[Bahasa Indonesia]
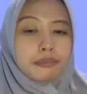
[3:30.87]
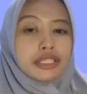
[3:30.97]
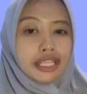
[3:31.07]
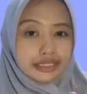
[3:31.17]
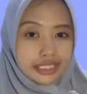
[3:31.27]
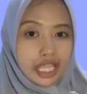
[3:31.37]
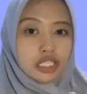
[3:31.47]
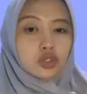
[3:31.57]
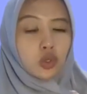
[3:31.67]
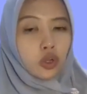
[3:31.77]
di
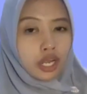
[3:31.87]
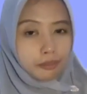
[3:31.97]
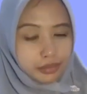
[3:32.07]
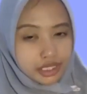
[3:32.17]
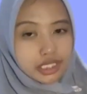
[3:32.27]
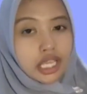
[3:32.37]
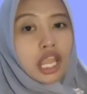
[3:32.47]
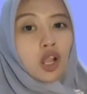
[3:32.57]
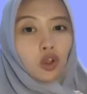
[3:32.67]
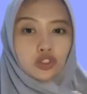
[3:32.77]
SDN Sukorambi
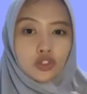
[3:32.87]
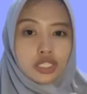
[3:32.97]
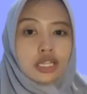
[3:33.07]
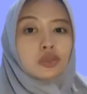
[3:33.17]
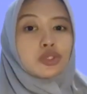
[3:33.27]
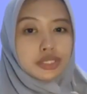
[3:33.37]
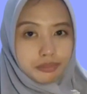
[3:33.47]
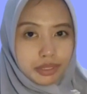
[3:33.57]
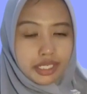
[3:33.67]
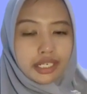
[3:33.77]
01
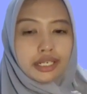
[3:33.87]
Jember.